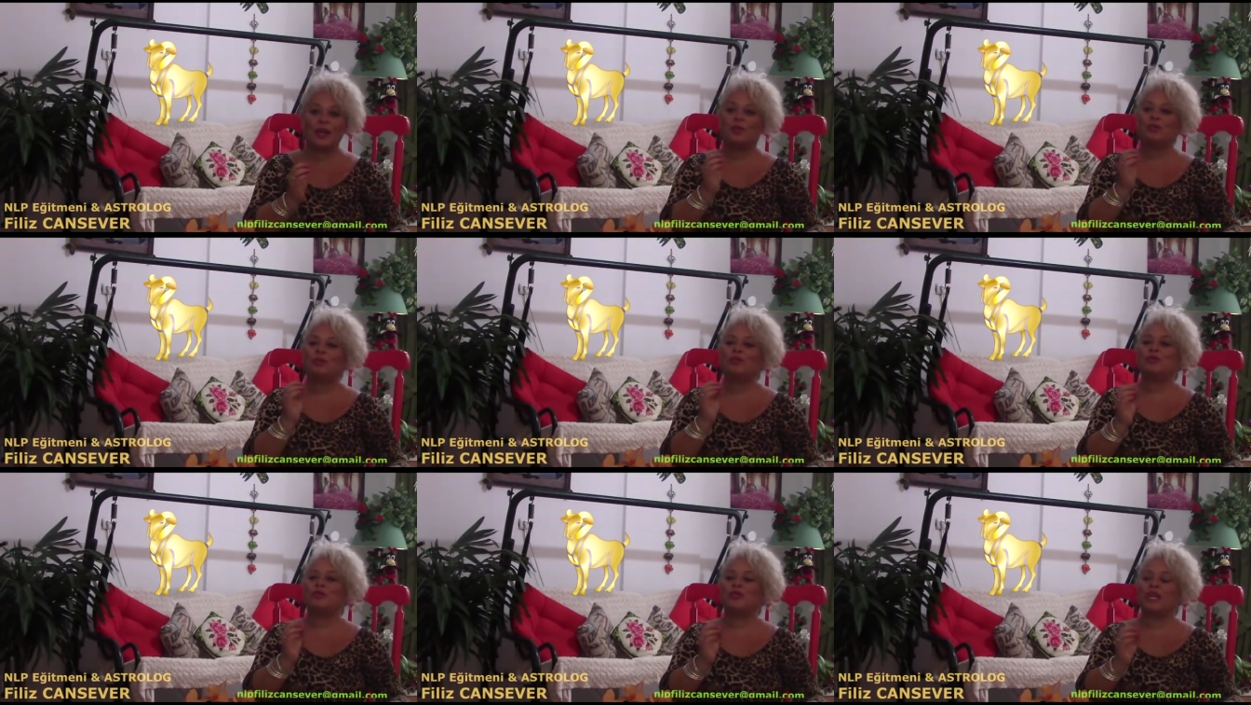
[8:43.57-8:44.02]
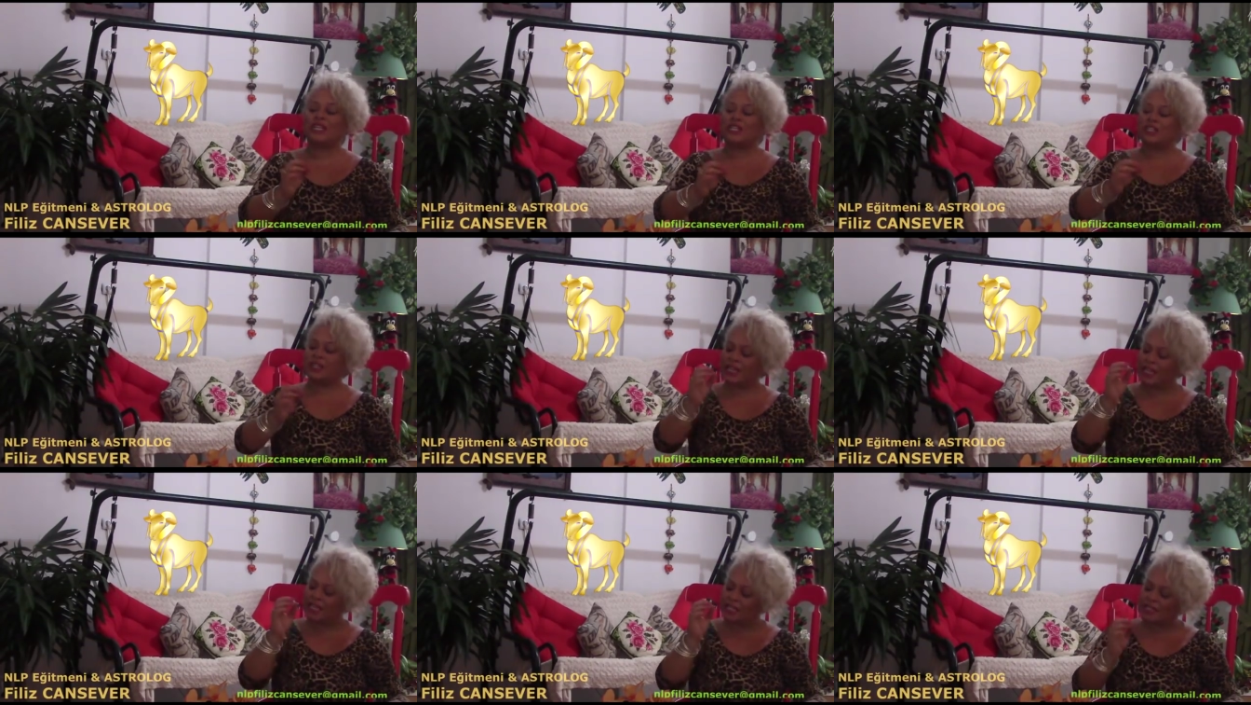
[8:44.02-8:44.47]
Bu
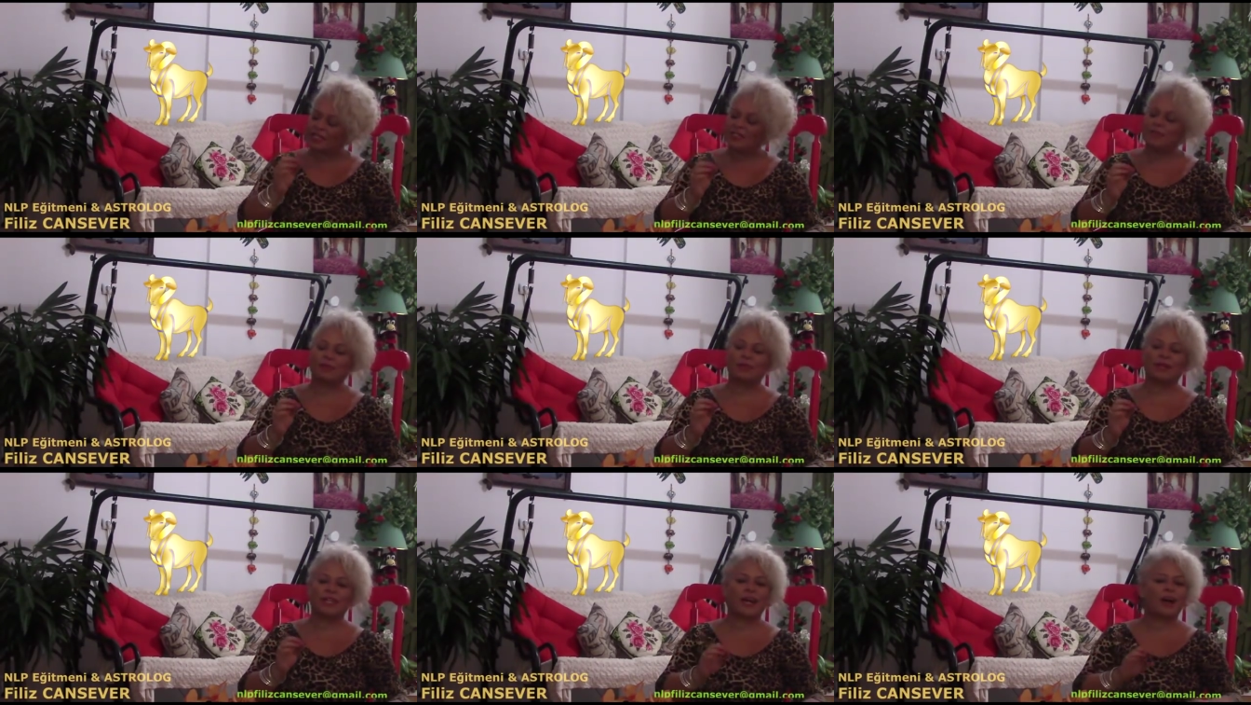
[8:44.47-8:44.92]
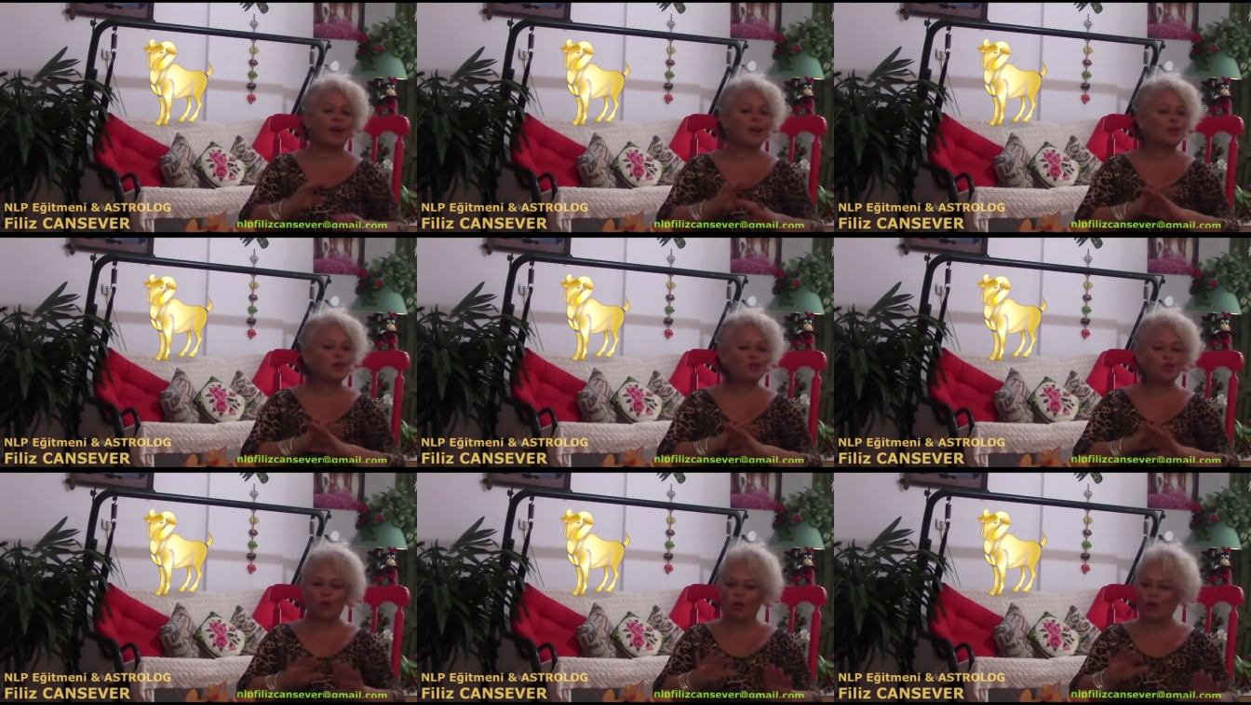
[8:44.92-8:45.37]
süreçte inanın bana
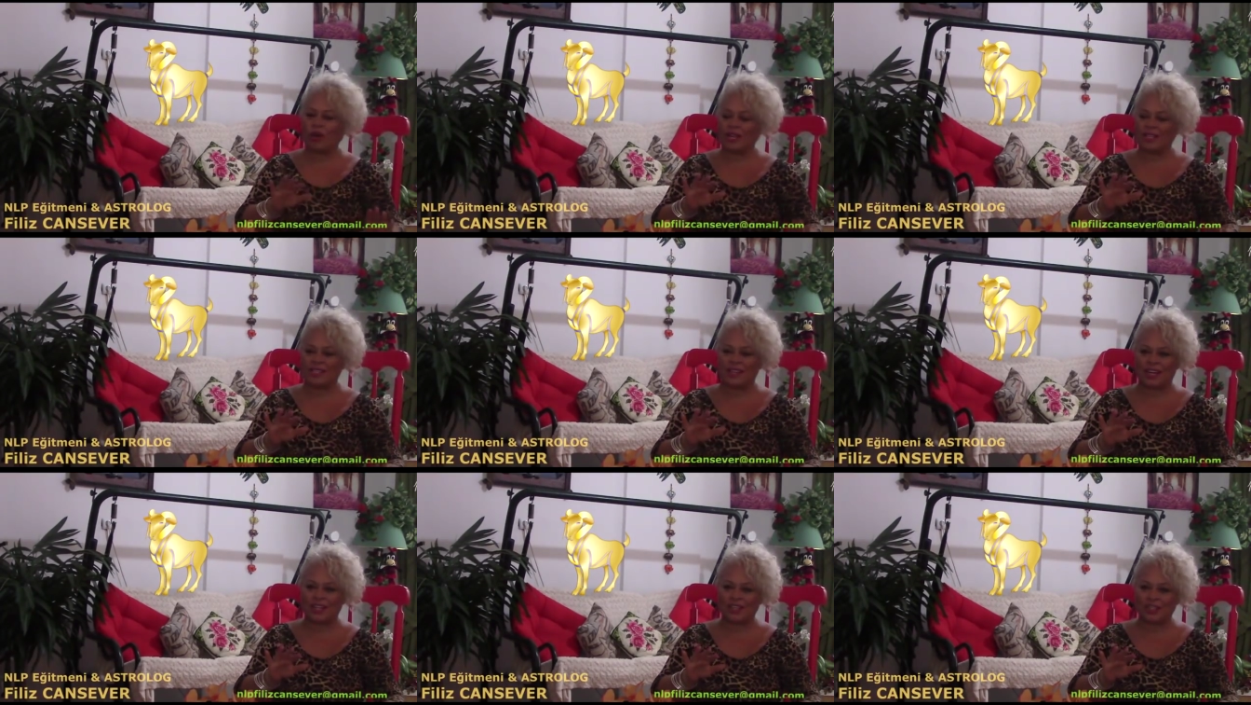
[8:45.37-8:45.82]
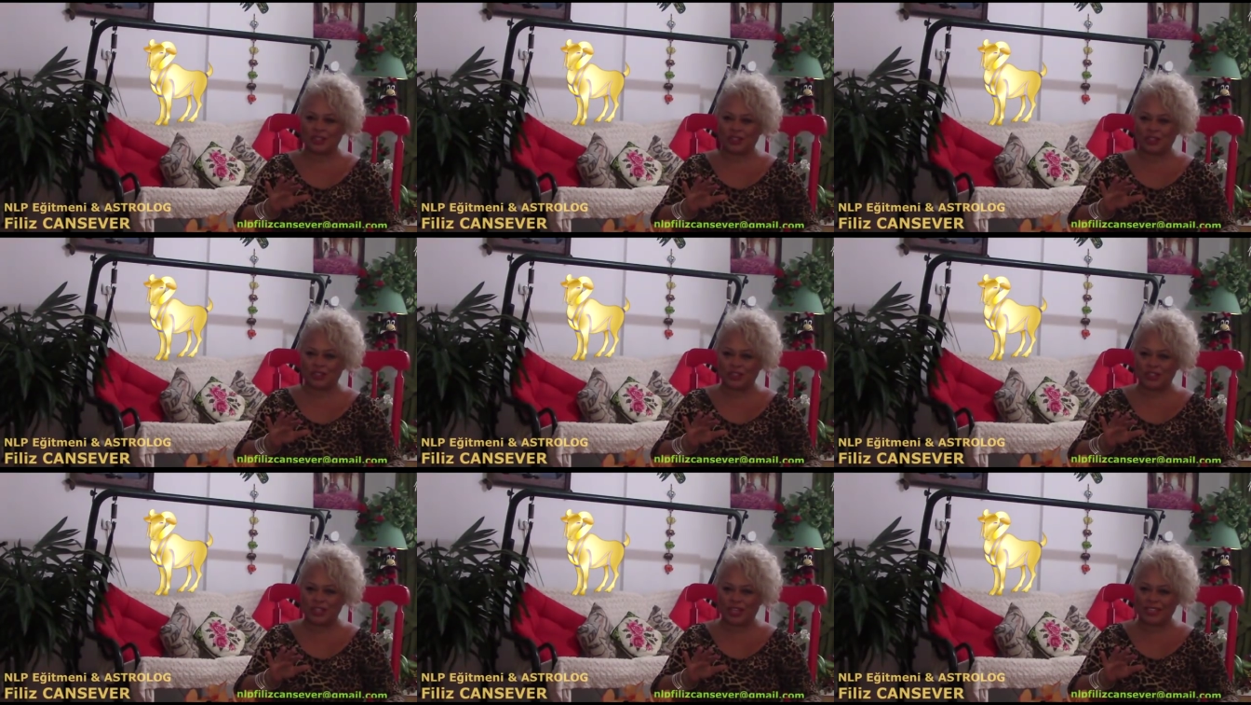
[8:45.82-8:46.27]
çok kazançlı
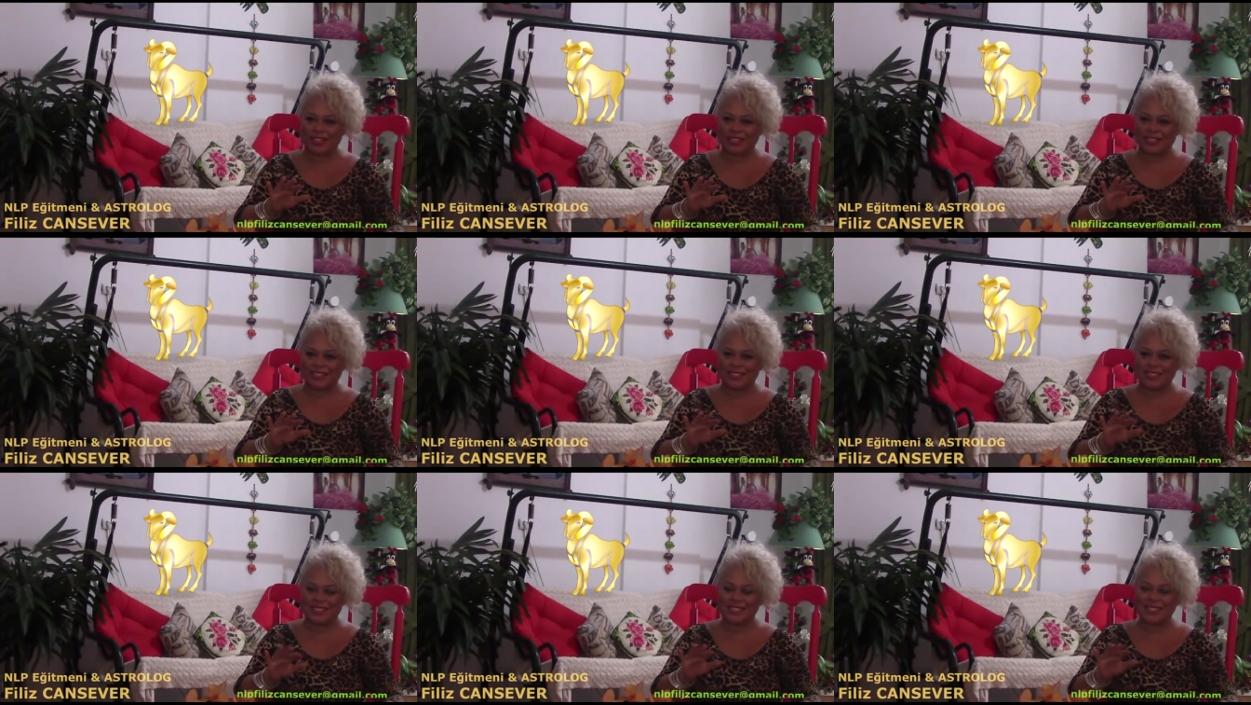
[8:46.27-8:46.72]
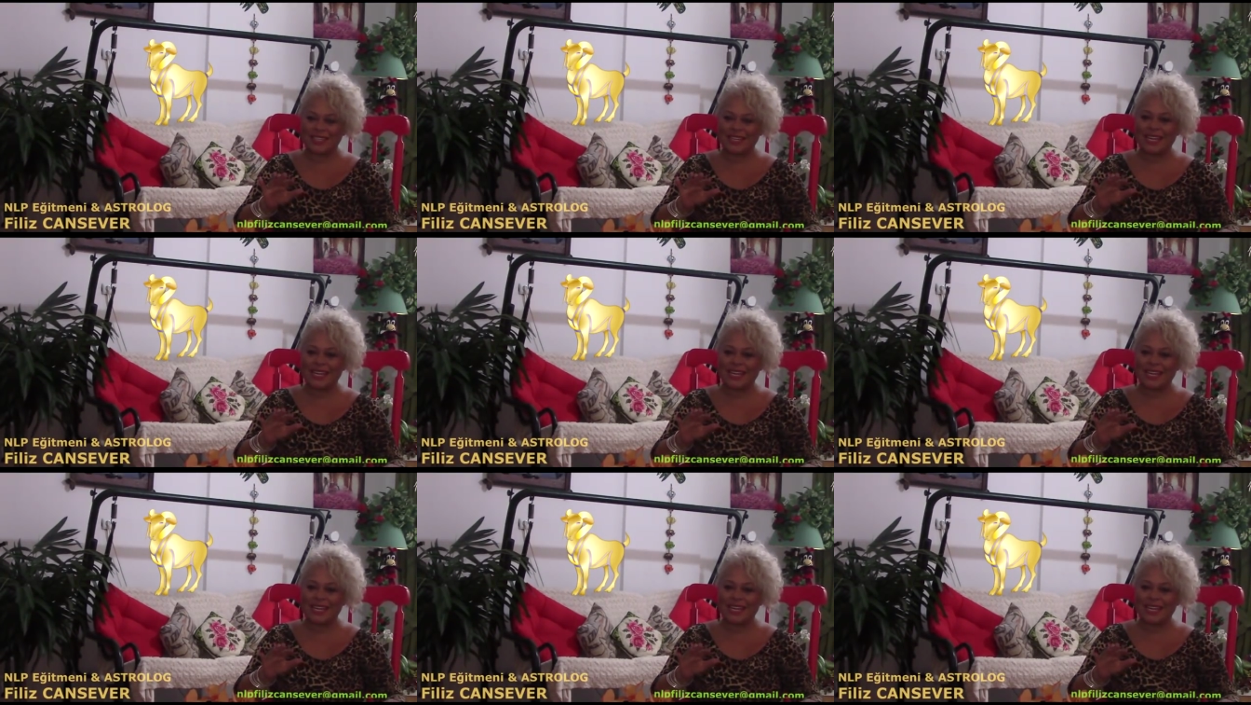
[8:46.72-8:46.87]
çıkacaksınız.